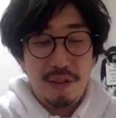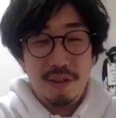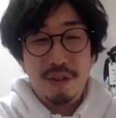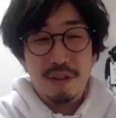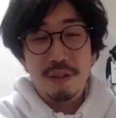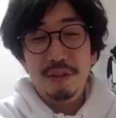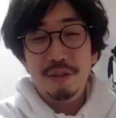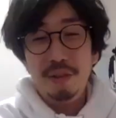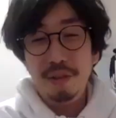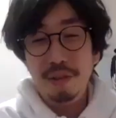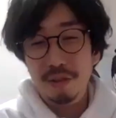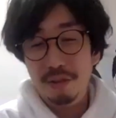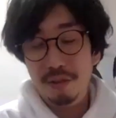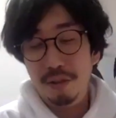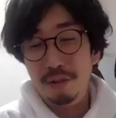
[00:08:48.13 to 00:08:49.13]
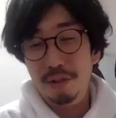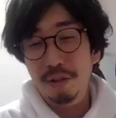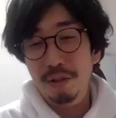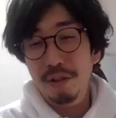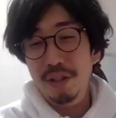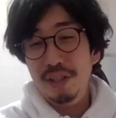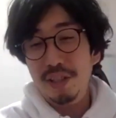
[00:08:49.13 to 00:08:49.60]
ちょっと
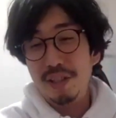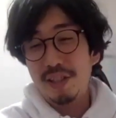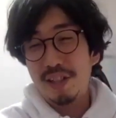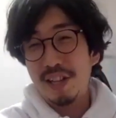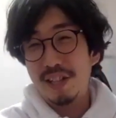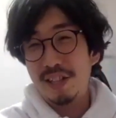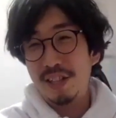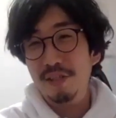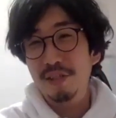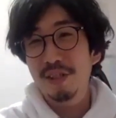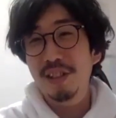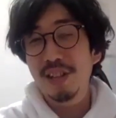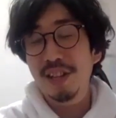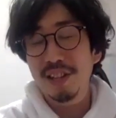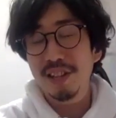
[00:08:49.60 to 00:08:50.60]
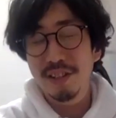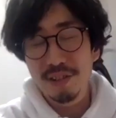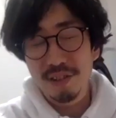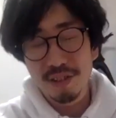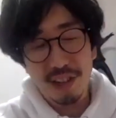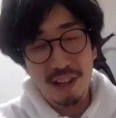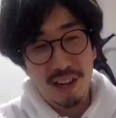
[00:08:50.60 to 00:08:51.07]
整えて出してるって
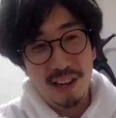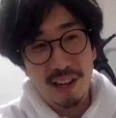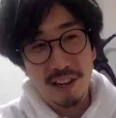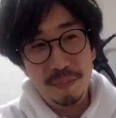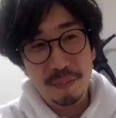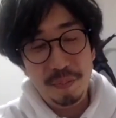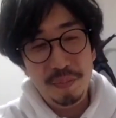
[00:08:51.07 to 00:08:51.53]
いうか、